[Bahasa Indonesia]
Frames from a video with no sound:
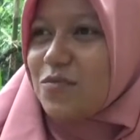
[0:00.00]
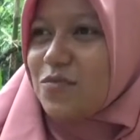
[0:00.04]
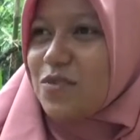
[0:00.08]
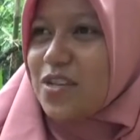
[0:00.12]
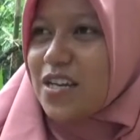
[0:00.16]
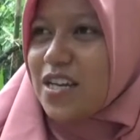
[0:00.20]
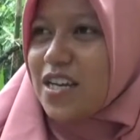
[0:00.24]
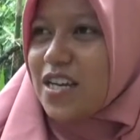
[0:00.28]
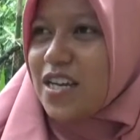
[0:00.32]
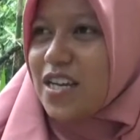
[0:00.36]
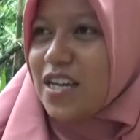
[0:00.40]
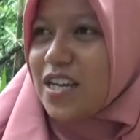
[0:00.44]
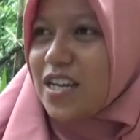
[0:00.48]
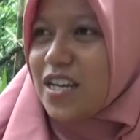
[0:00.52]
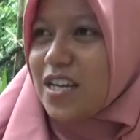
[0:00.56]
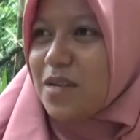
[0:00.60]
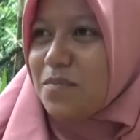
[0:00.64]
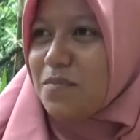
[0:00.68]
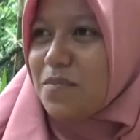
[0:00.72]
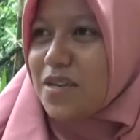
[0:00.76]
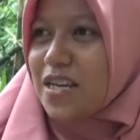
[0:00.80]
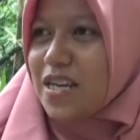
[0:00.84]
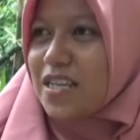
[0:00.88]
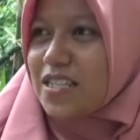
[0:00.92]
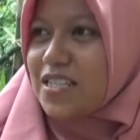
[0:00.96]
udah
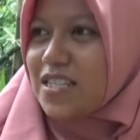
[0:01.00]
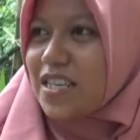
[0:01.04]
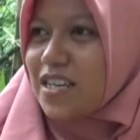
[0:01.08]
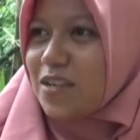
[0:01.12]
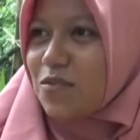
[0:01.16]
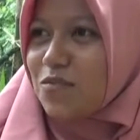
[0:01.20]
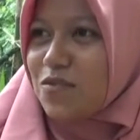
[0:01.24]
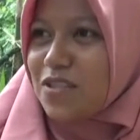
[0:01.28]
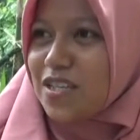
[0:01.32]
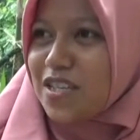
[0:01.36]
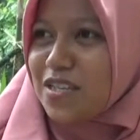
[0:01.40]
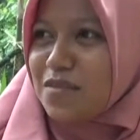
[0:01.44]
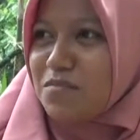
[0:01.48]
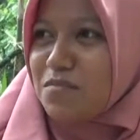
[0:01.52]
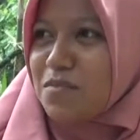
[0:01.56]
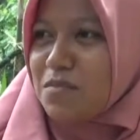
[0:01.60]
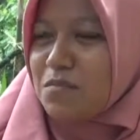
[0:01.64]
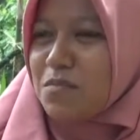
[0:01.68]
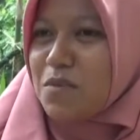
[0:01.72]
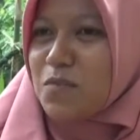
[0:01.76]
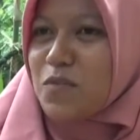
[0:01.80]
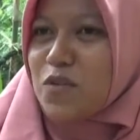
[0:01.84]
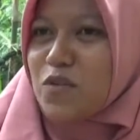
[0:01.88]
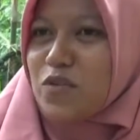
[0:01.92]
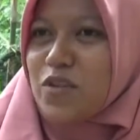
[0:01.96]
merasa rutin
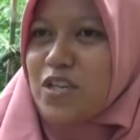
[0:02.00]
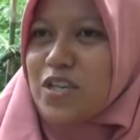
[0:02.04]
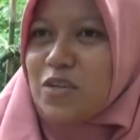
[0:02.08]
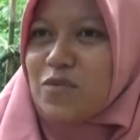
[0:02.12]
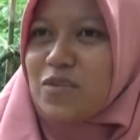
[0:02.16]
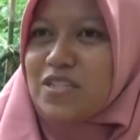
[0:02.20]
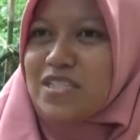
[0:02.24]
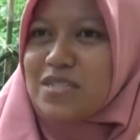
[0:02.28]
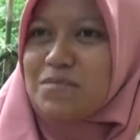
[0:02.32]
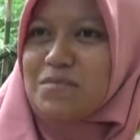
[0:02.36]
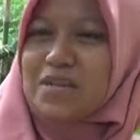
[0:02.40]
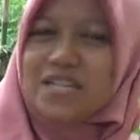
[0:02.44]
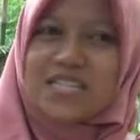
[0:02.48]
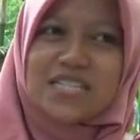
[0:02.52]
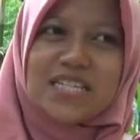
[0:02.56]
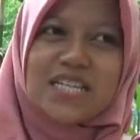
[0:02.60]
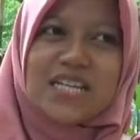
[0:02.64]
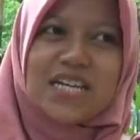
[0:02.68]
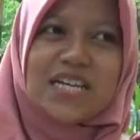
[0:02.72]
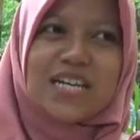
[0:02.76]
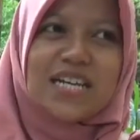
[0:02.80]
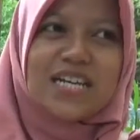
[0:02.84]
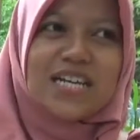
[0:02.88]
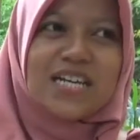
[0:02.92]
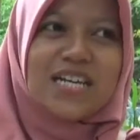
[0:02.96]
memenuhi
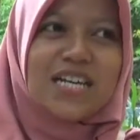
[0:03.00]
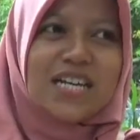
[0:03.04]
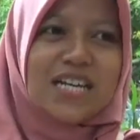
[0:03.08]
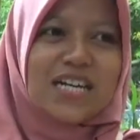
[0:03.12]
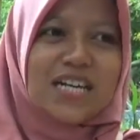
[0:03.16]
kewajibannya